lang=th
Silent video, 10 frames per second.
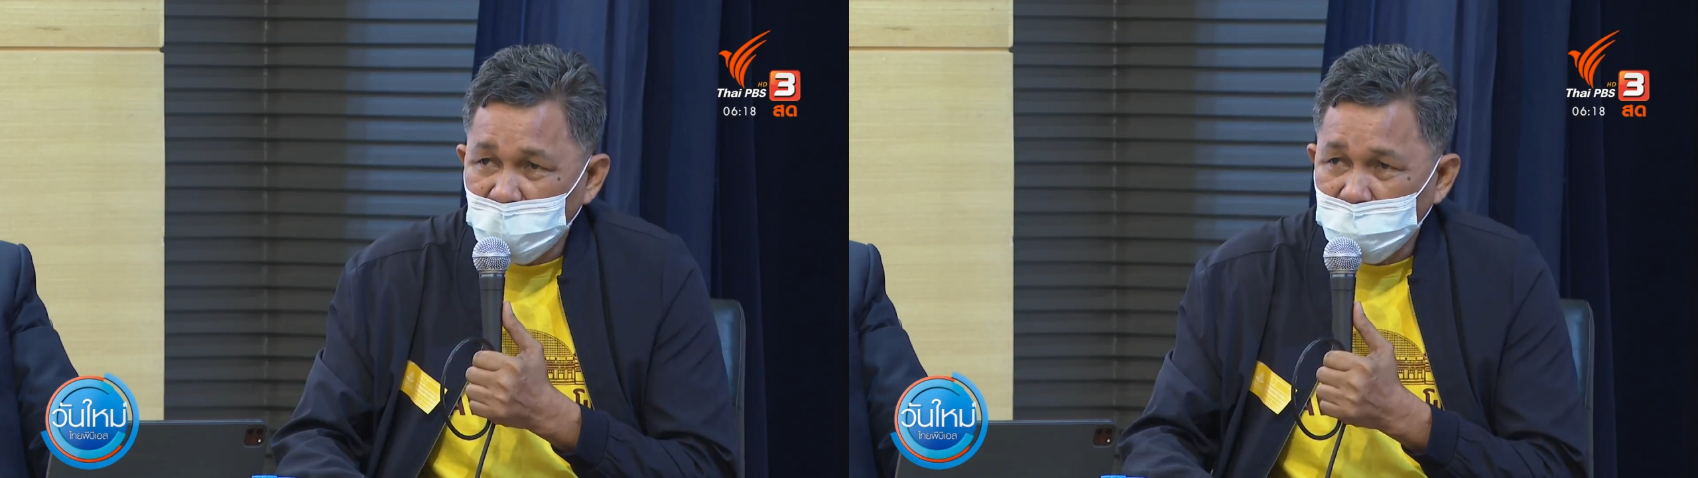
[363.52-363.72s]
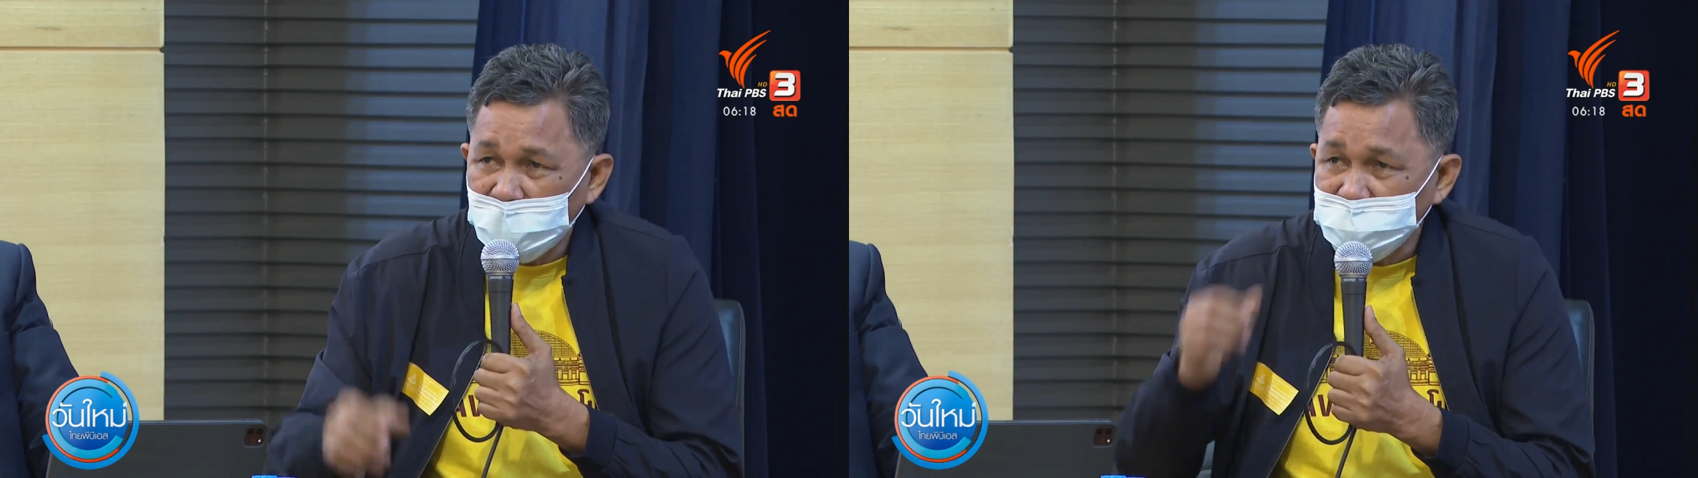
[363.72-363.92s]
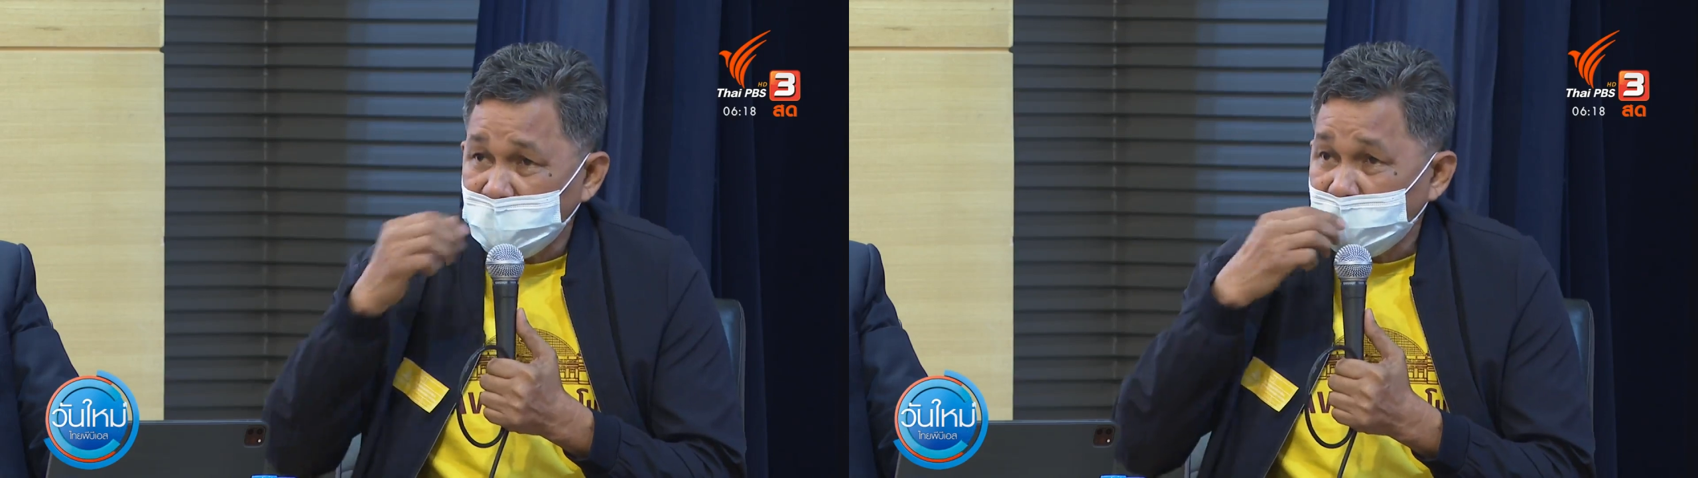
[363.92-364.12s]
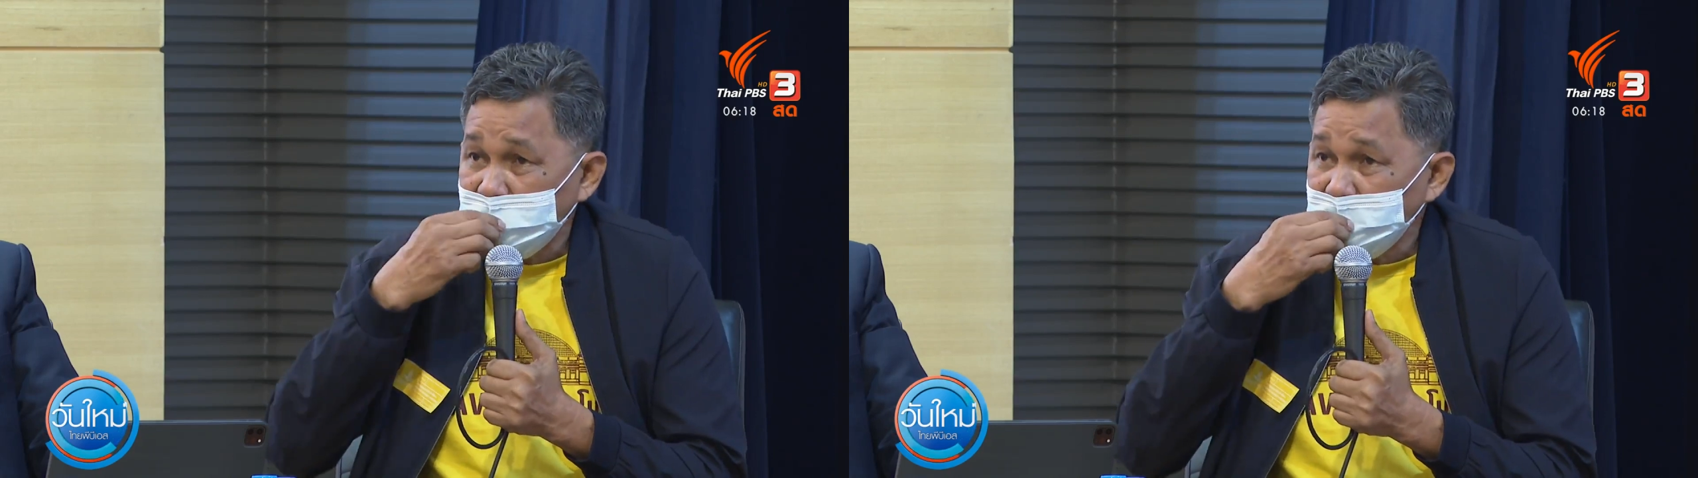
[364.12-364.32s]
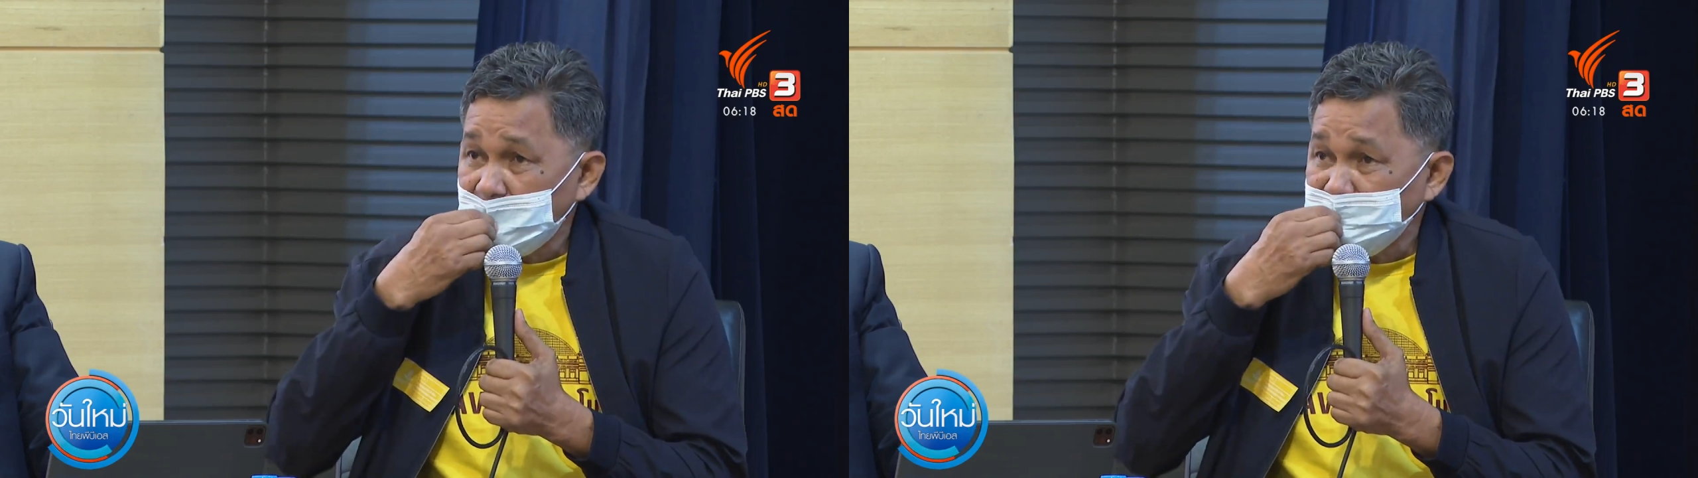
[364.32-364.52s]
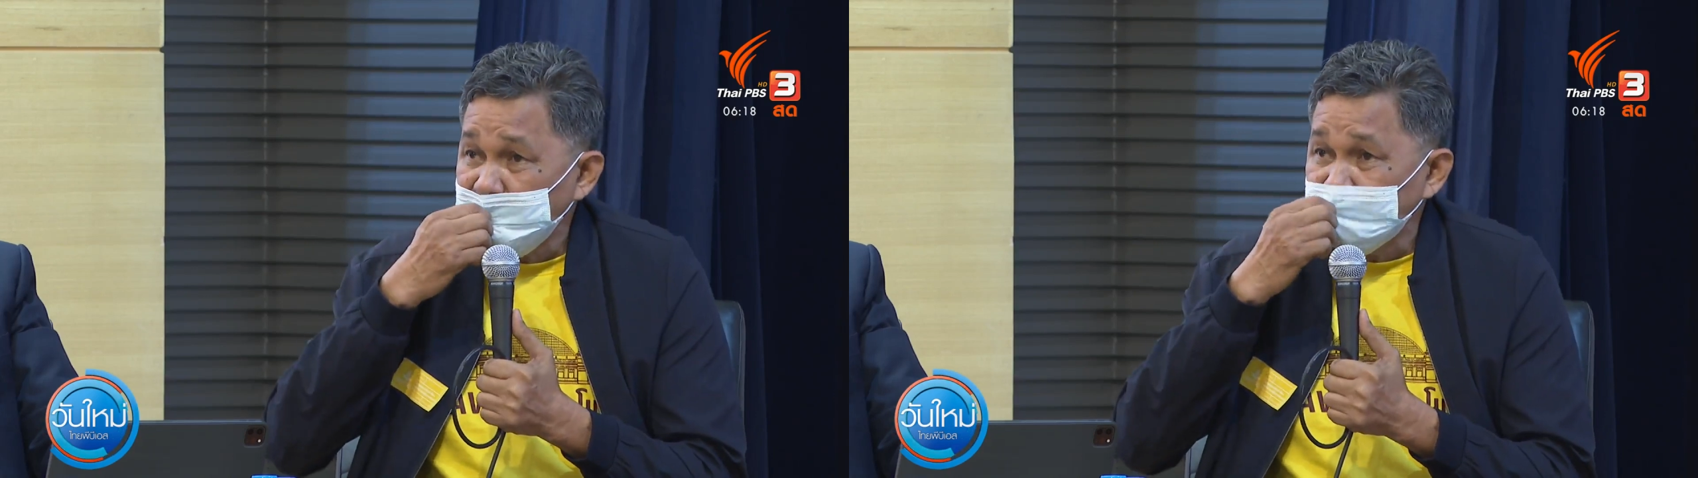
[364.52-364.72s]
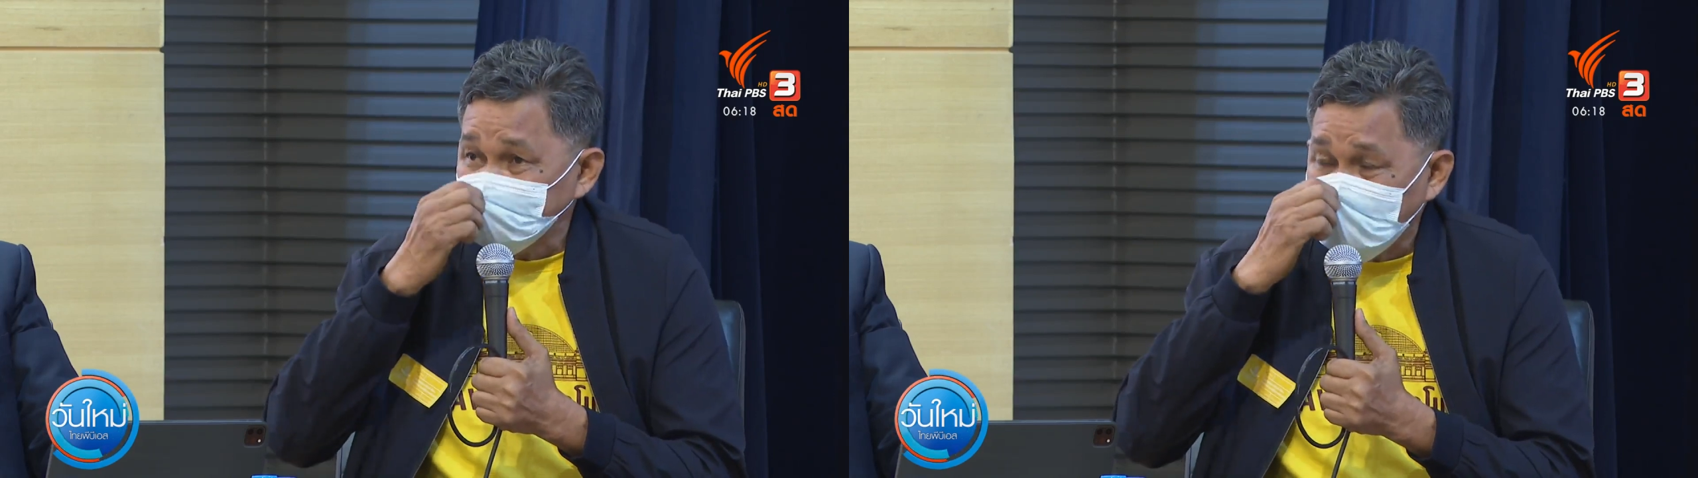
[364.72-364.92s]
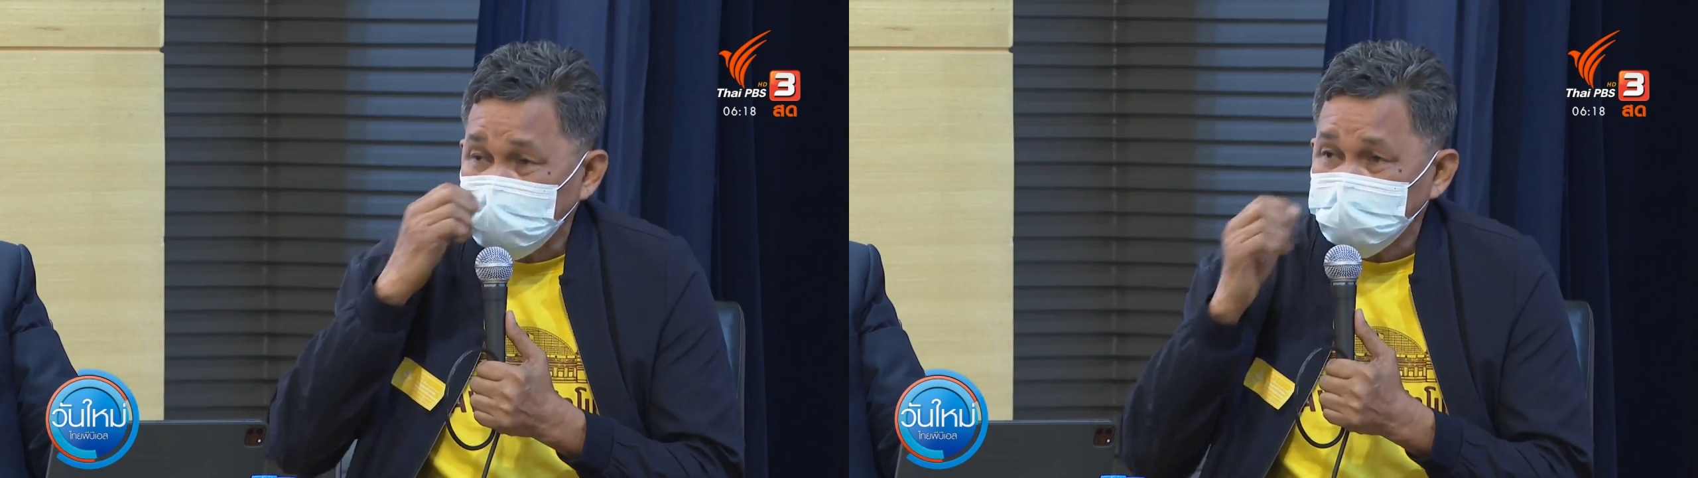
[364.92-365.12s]
ลำโพงเป็นสถานีตามประวั
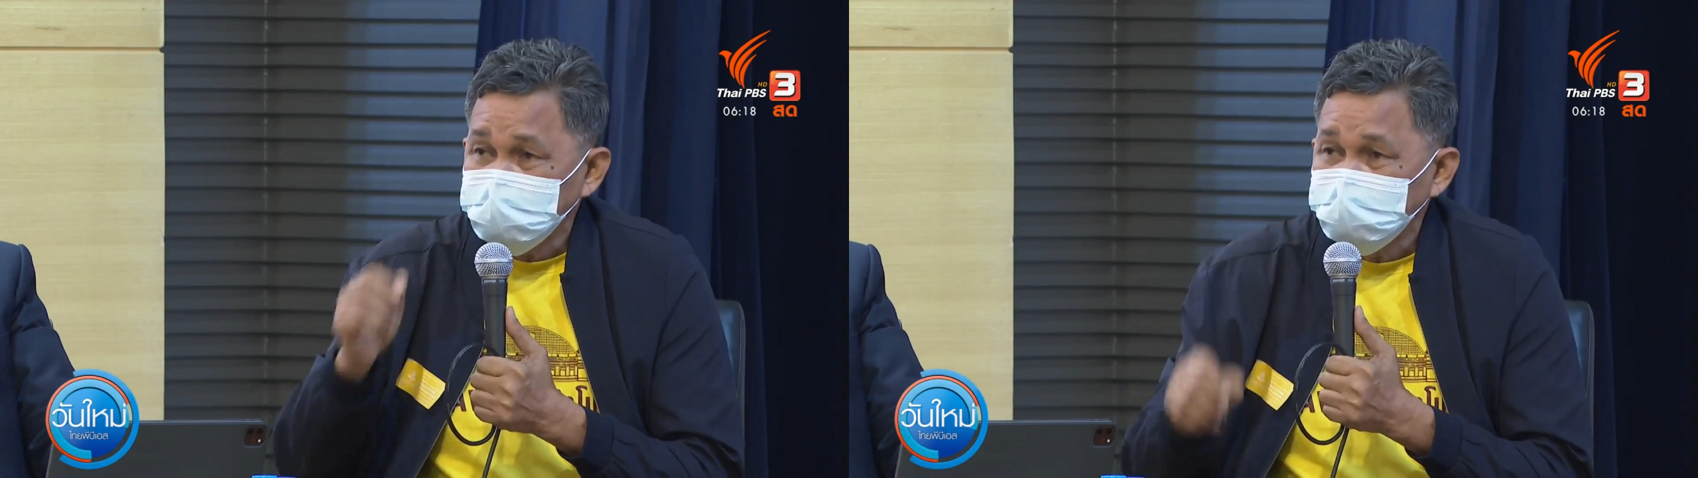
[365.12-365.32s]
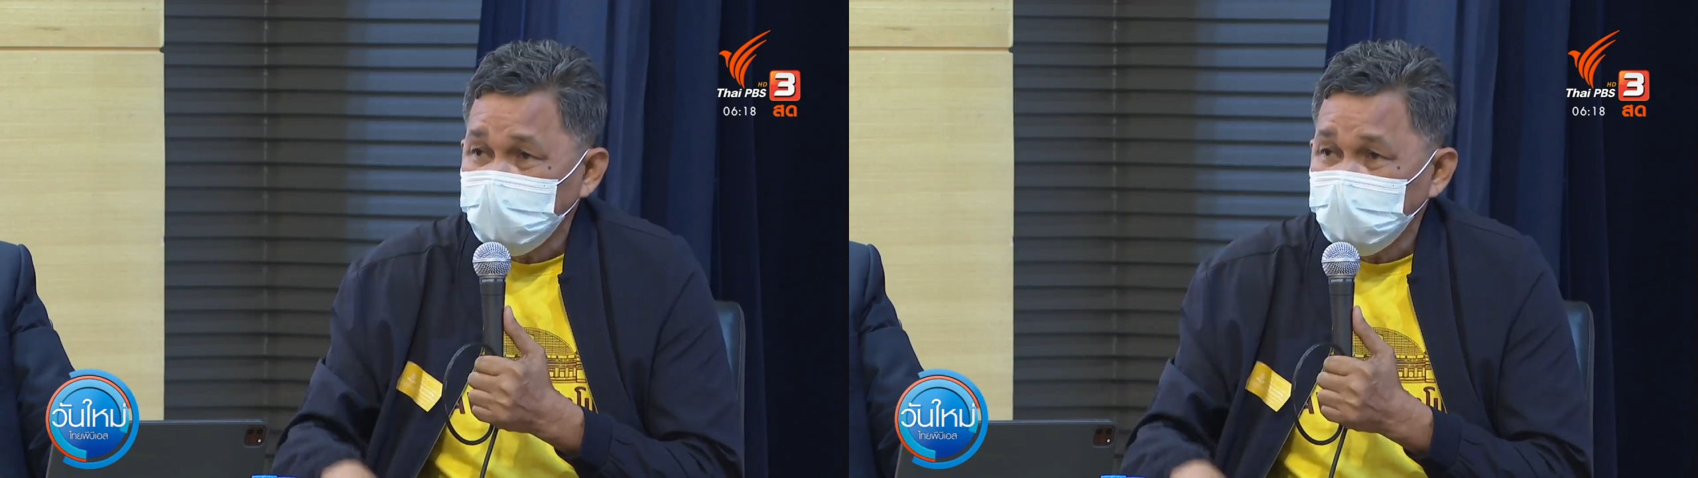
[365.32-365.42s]
ติศาสตร์